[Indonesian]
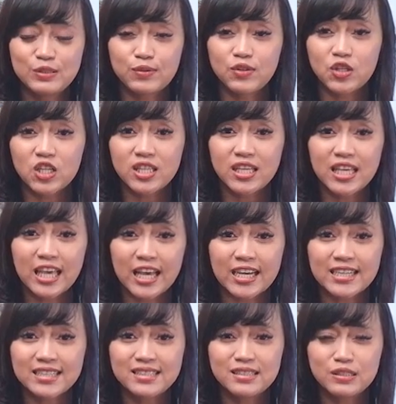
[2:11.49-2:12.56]
suatu
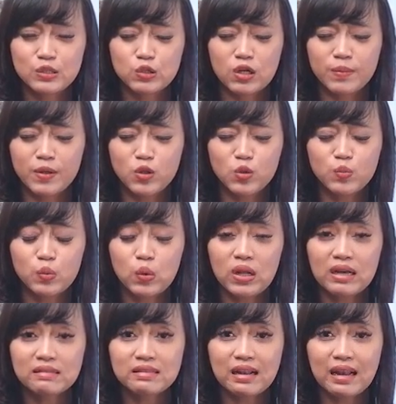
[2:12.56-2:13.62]
ketika suami itu
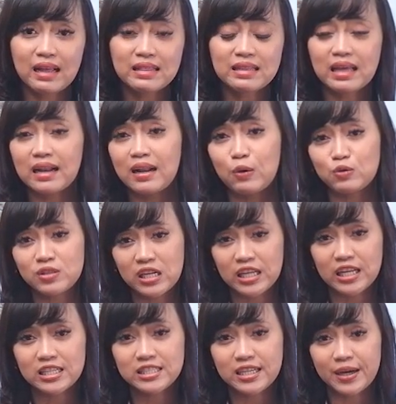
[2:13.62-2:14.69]
pulang telat karena
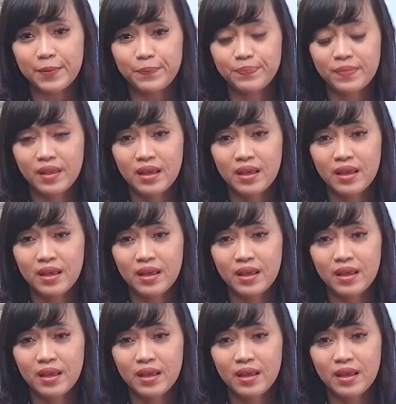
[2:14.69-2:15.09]
urusan kerja,